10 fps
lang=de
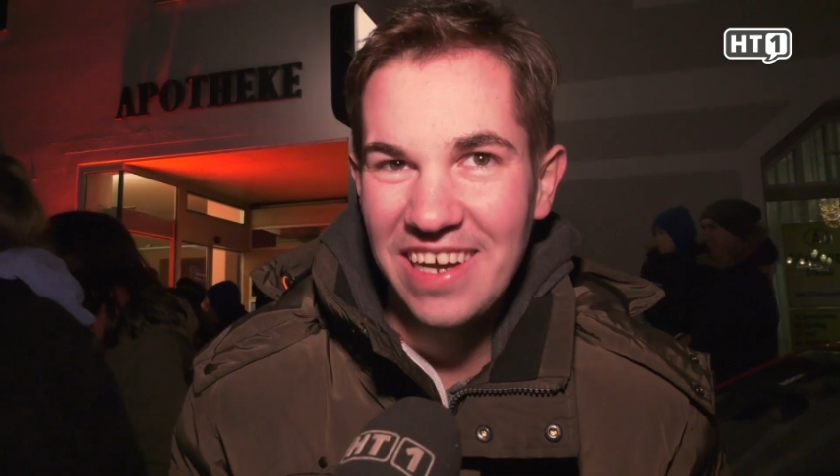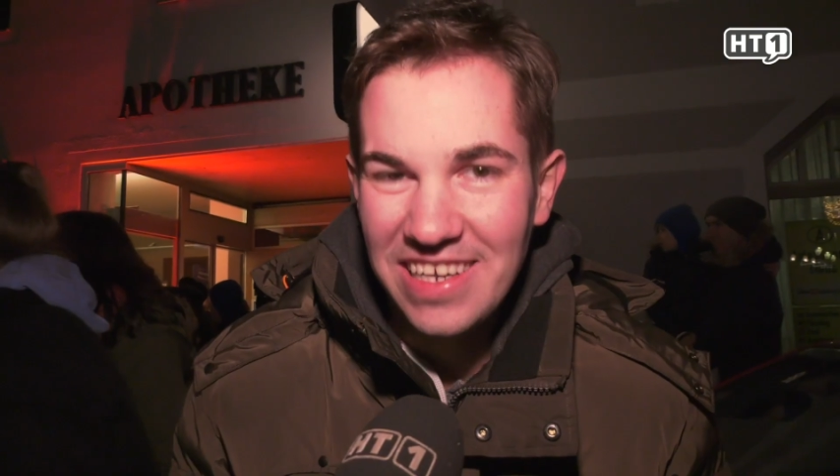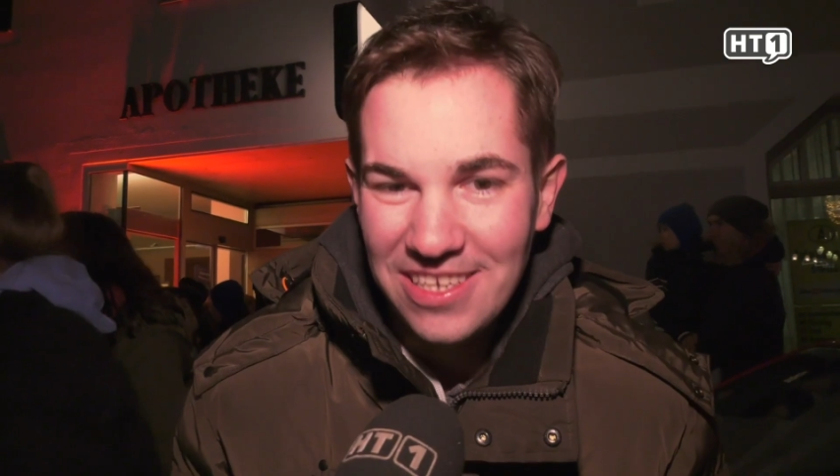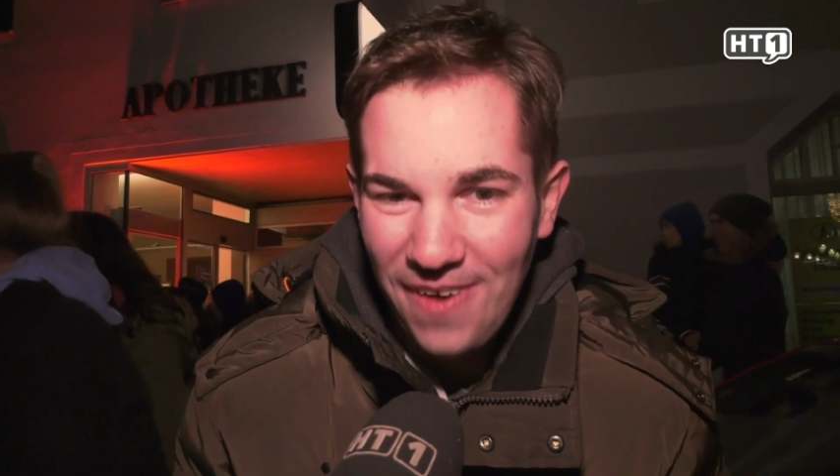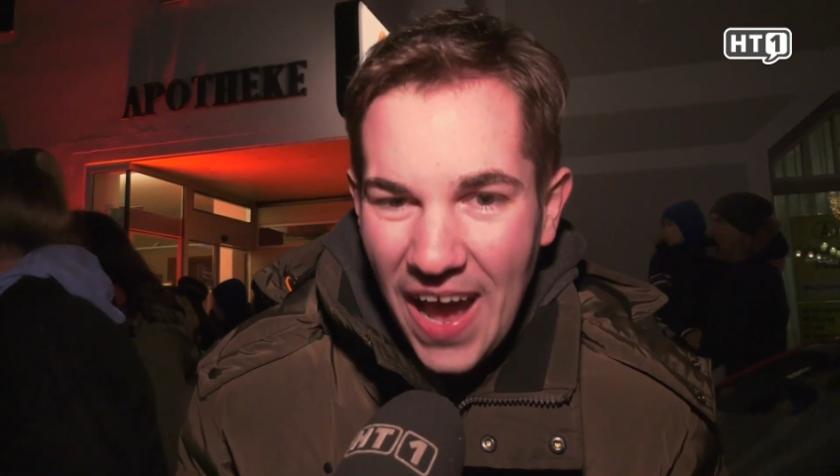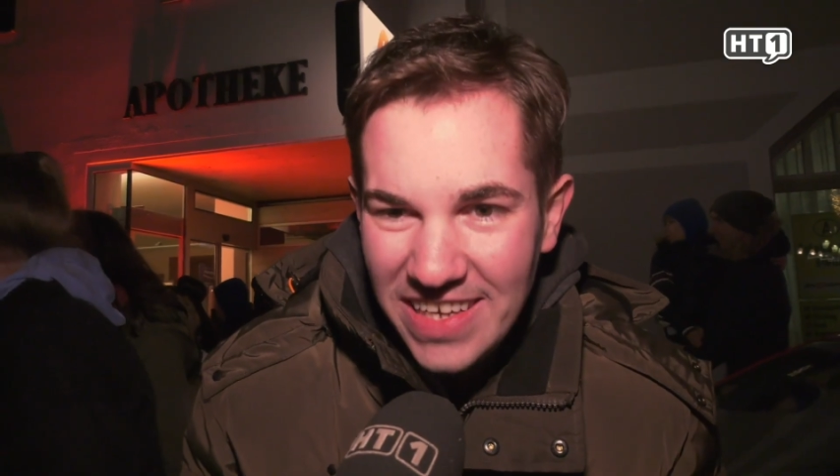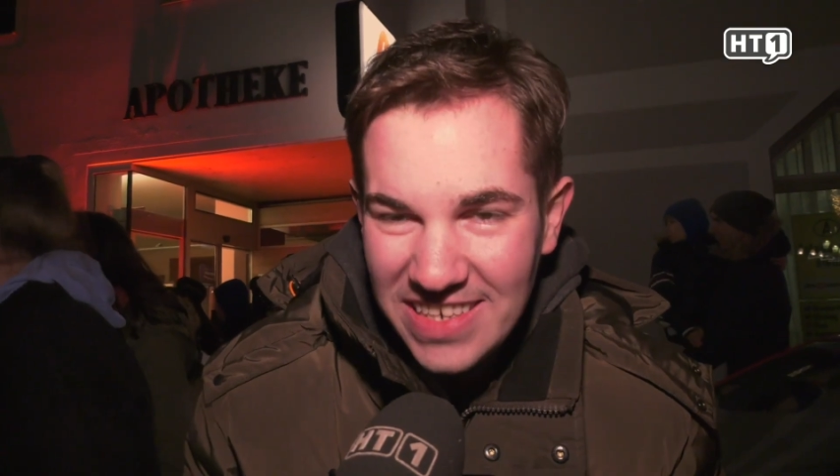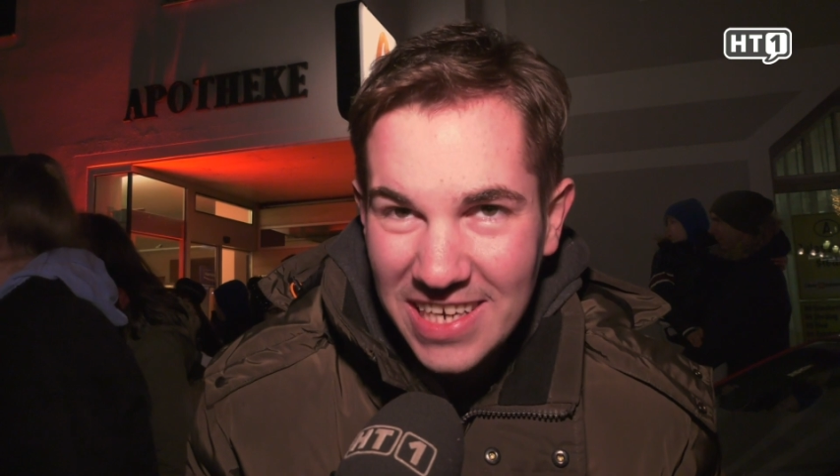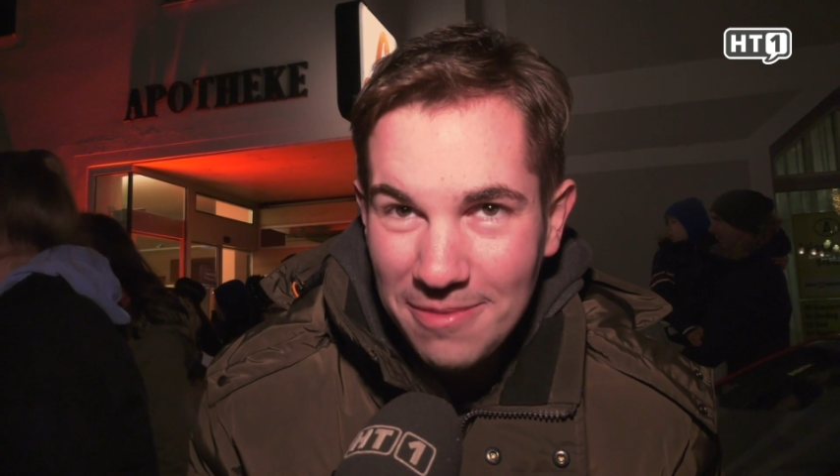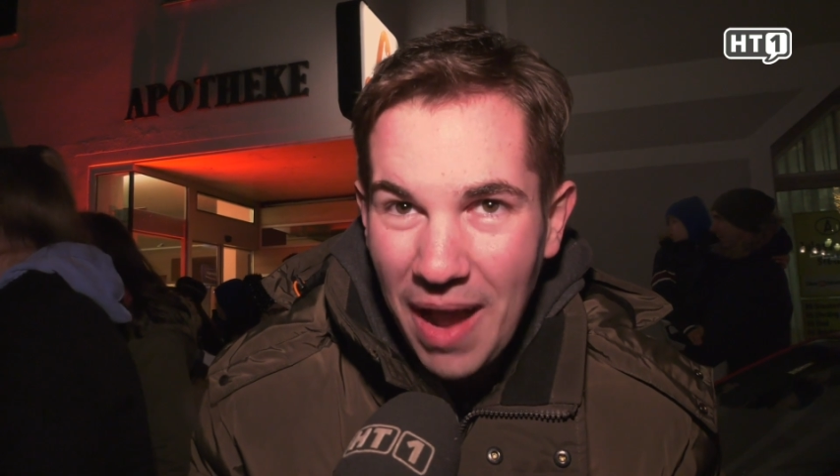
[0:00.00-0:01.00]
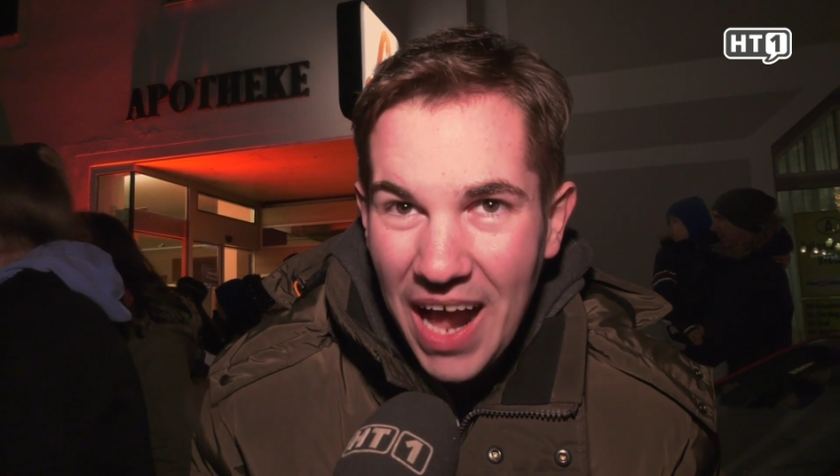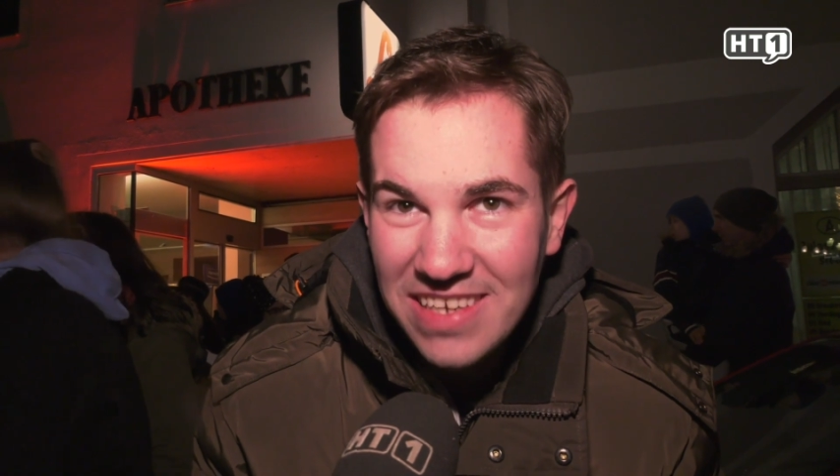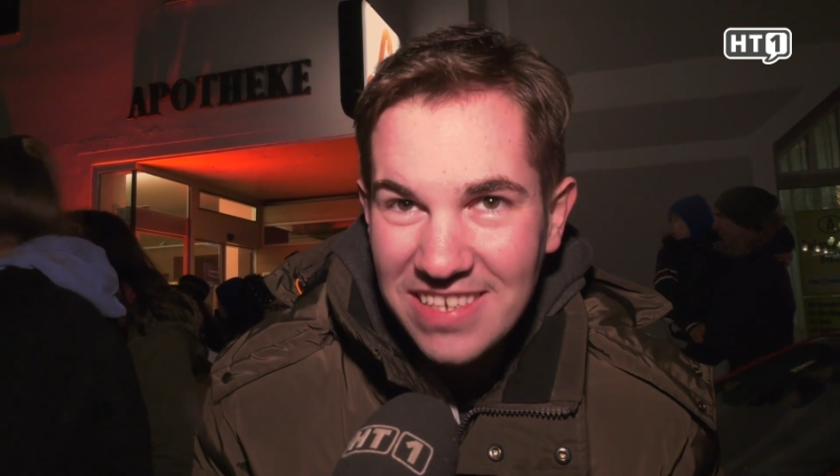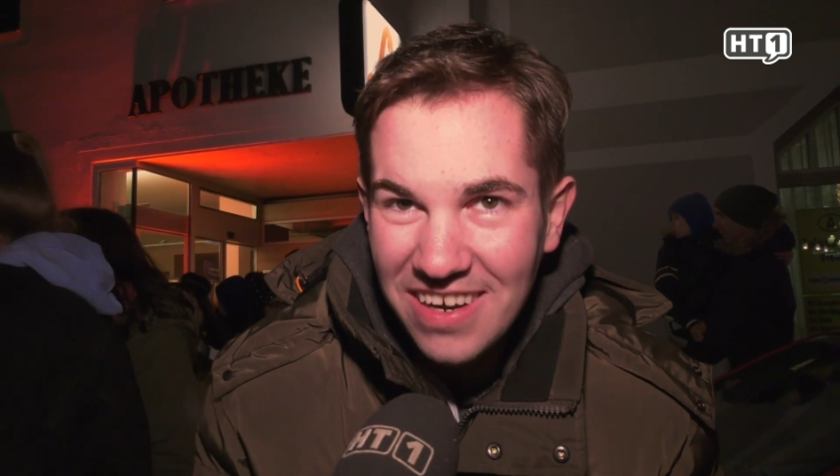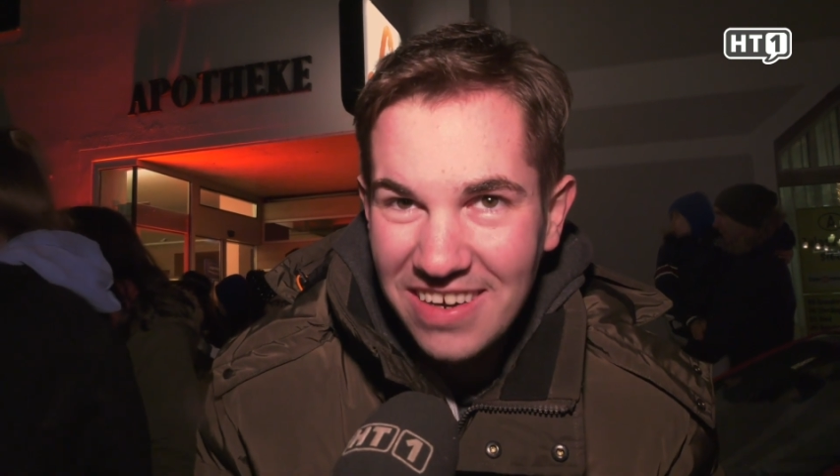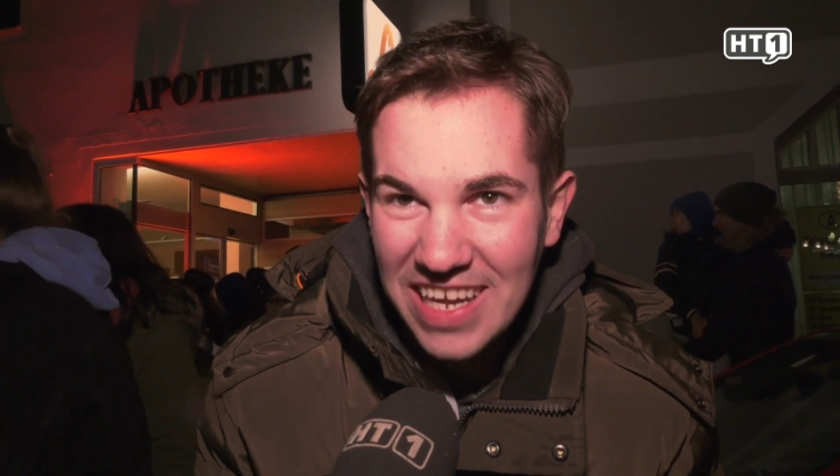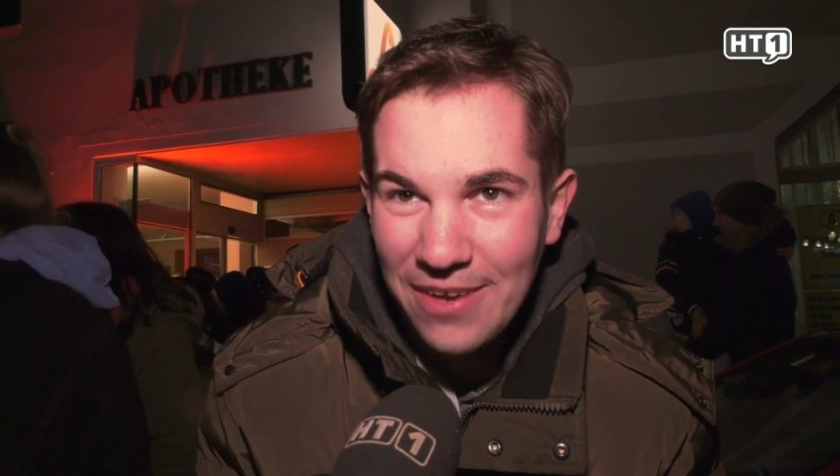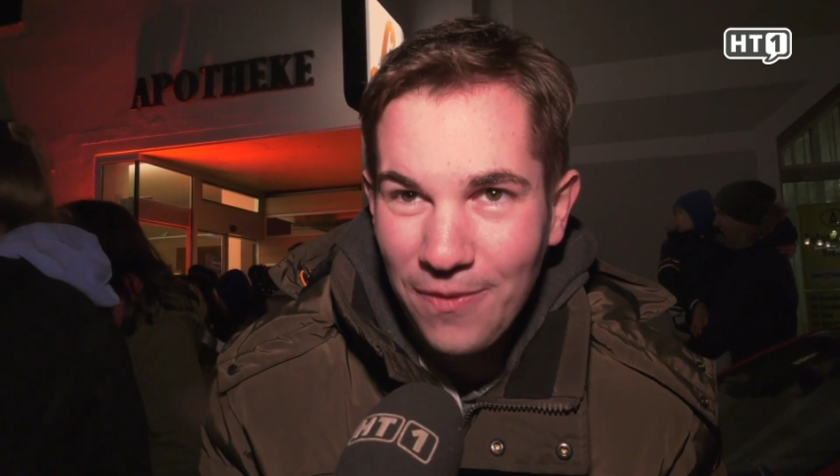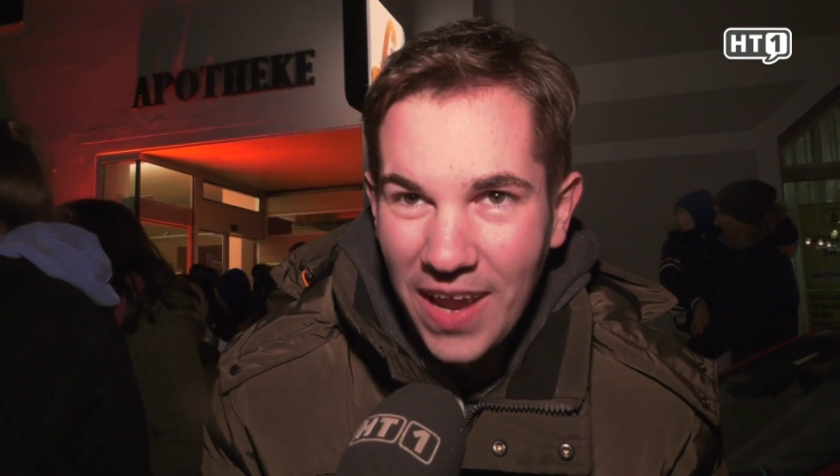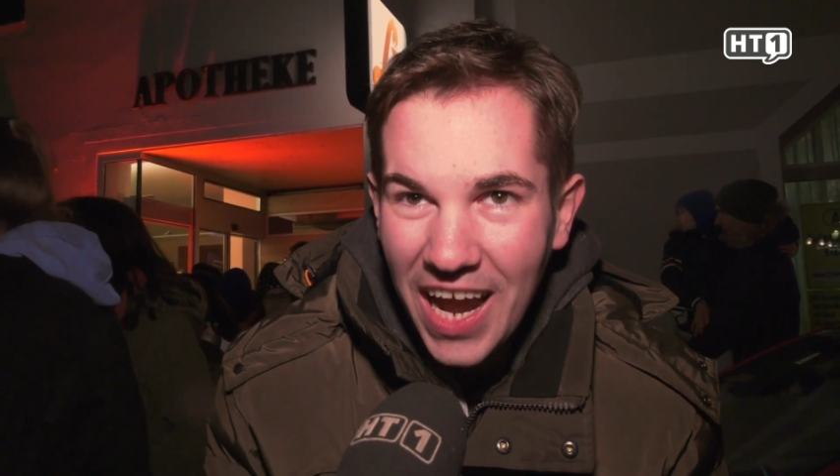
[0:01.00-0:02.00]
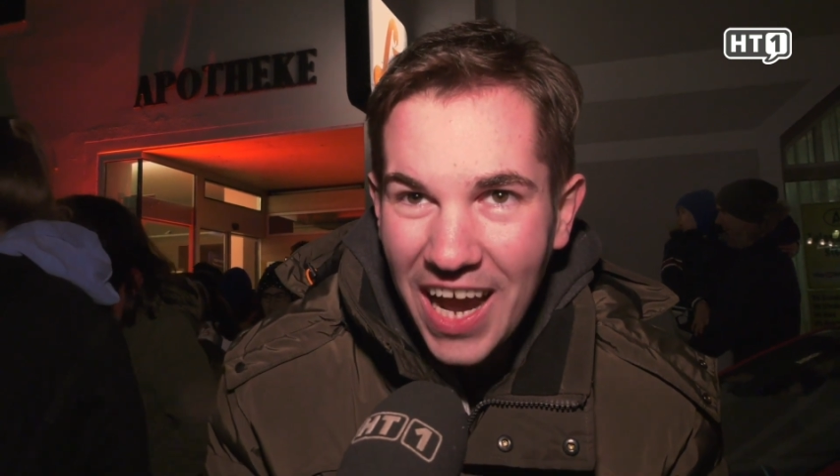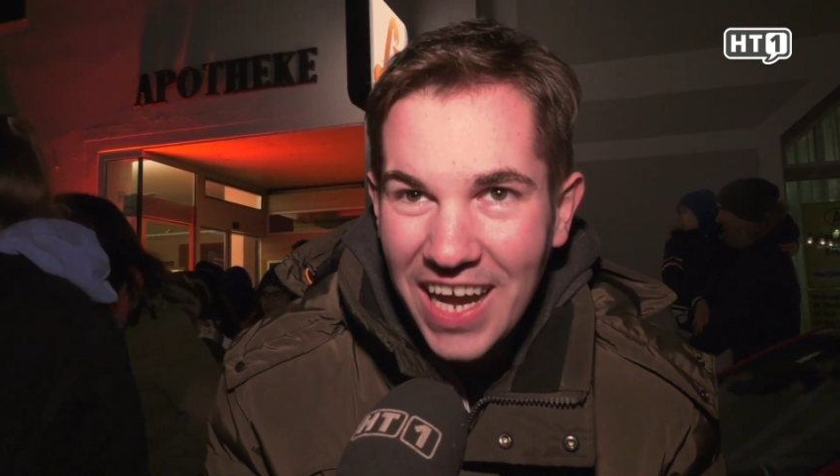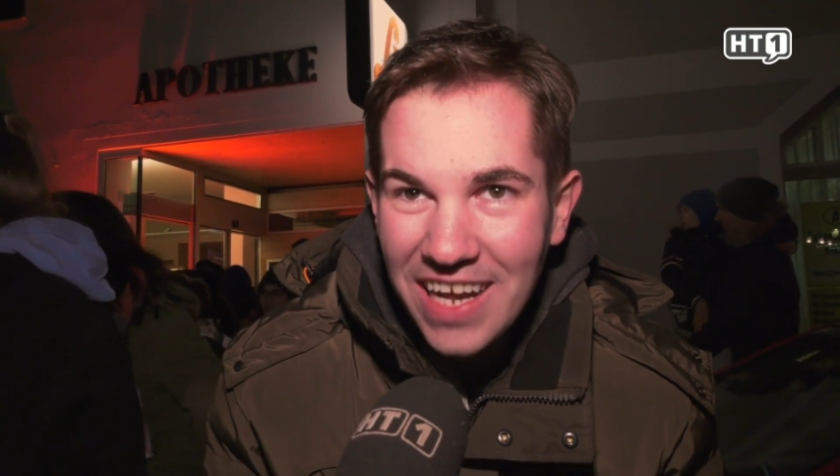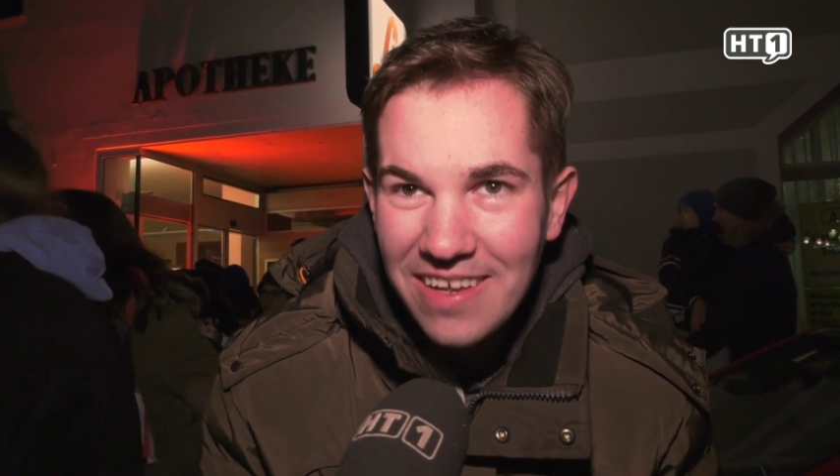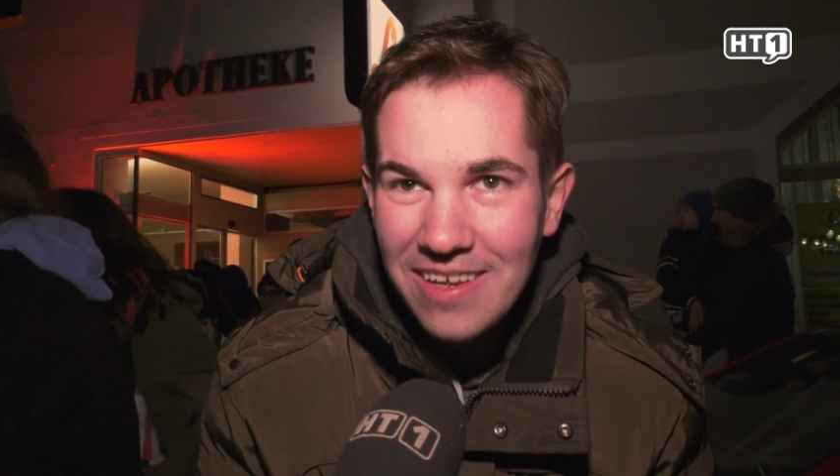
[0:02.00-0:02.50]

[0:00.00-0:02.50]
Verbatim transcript: so 20 Mal so ungefähr.